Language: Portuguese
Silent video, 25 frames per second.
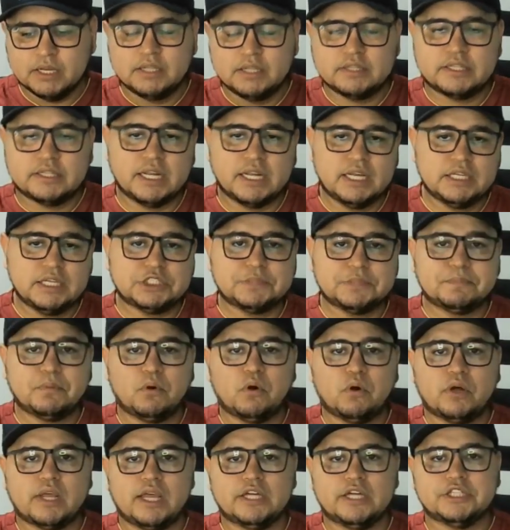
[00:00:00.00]
três
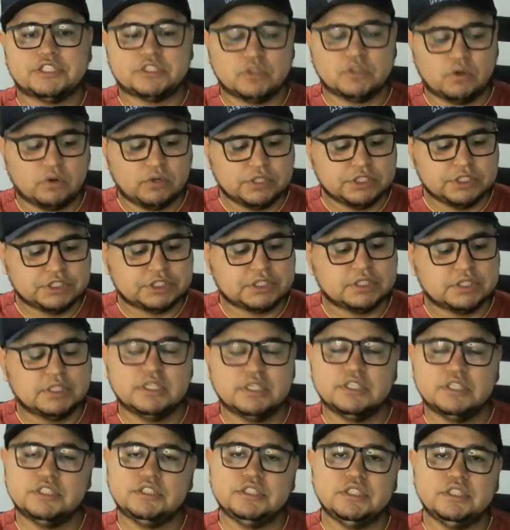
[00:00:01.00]
por questões
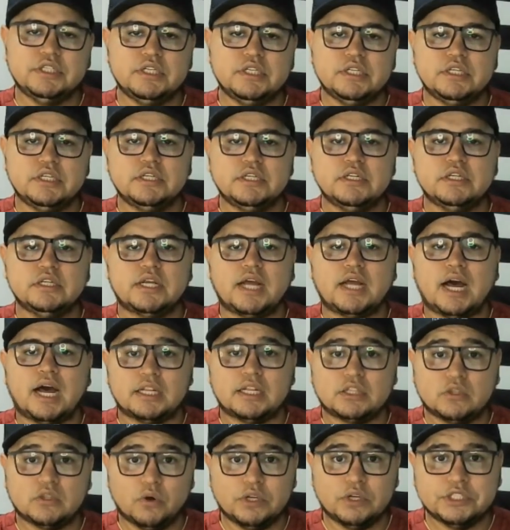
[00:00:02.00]
de
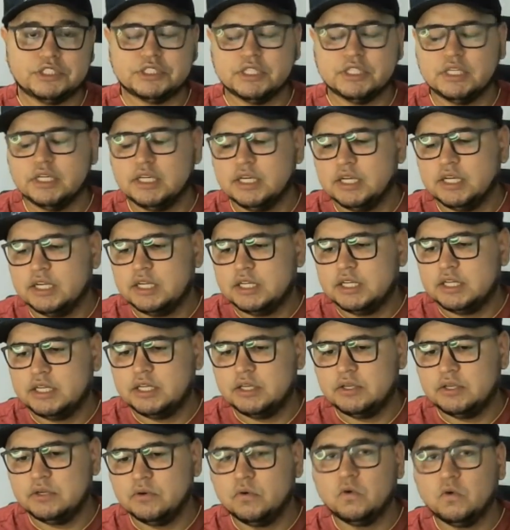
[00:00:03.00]
cartões
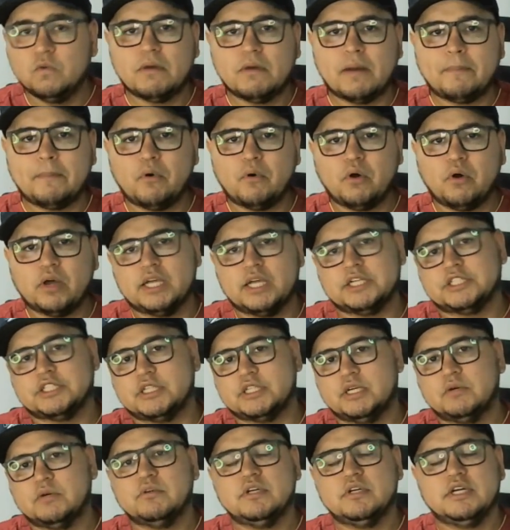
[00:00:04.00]
e uma por
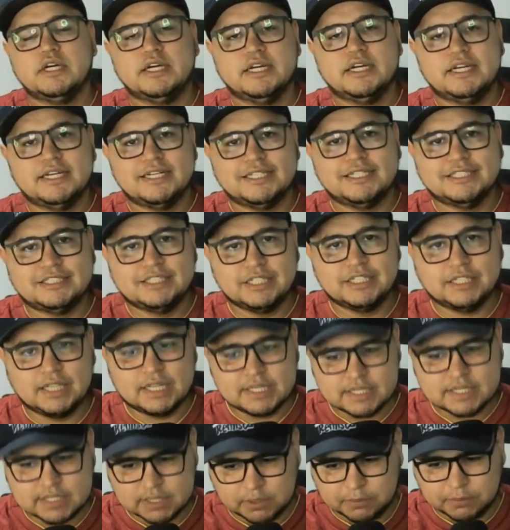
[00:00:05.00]
questão de
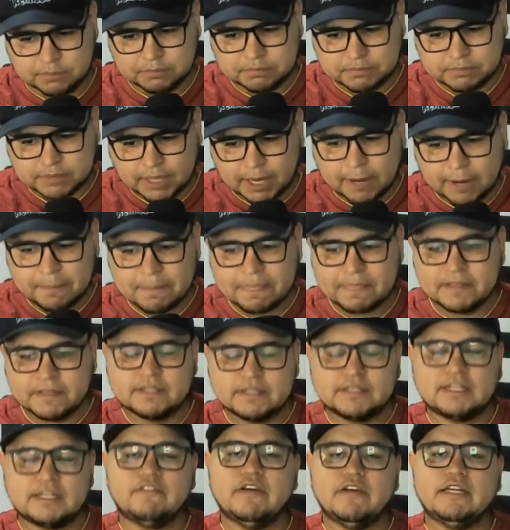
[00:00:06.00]
lesão, tá?
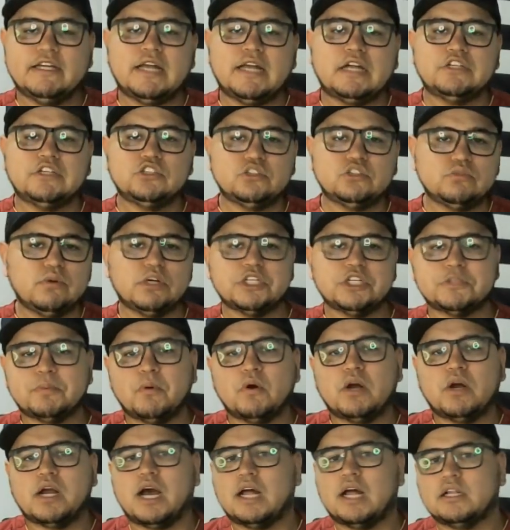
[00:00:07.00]
Na verdade, duas
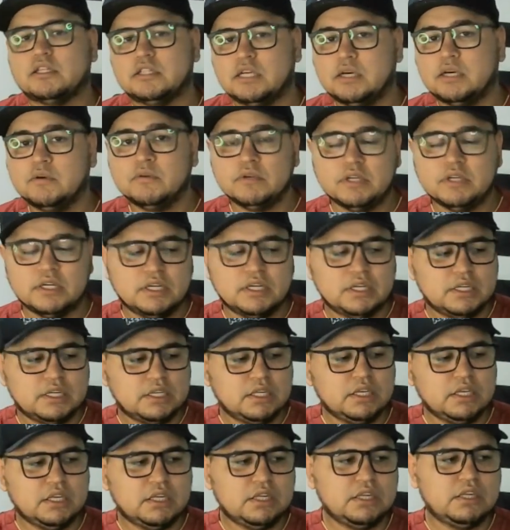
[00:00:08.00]
por cartão
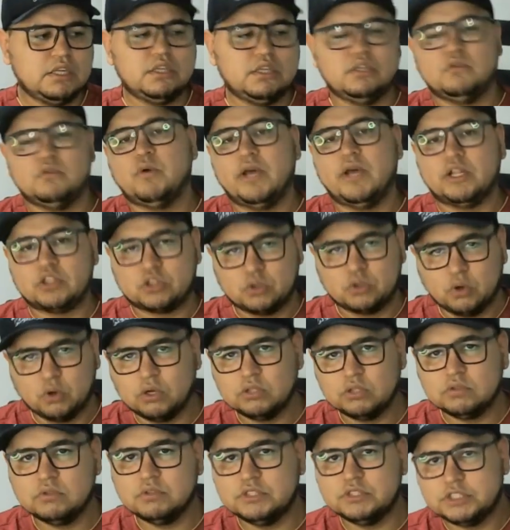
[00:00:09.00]
e um
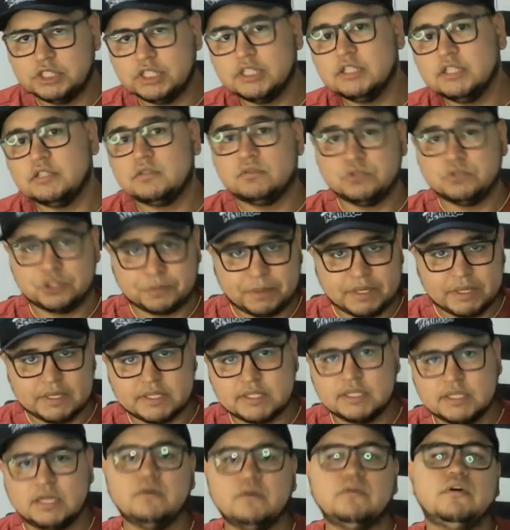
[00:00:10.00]
retorno de
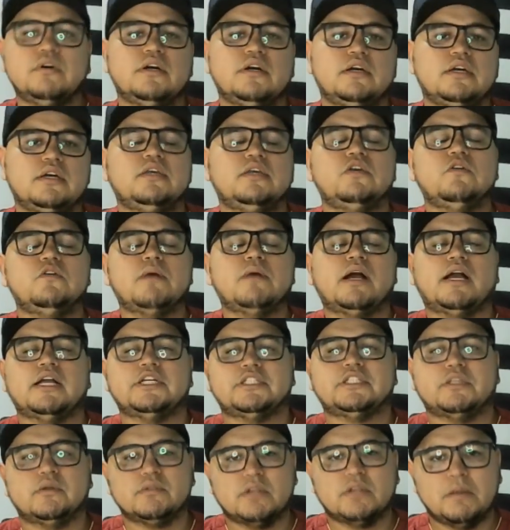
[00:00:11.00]
suspensão e uma
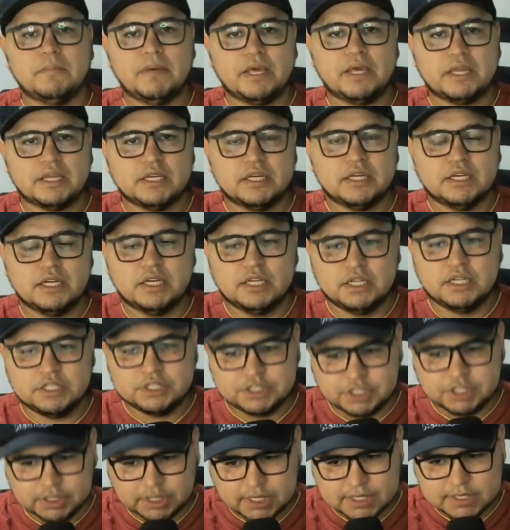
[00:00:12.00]
questão também
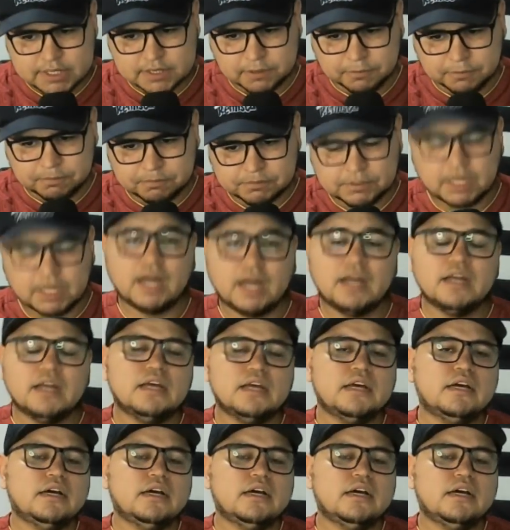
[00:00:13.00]
de lesão, tá?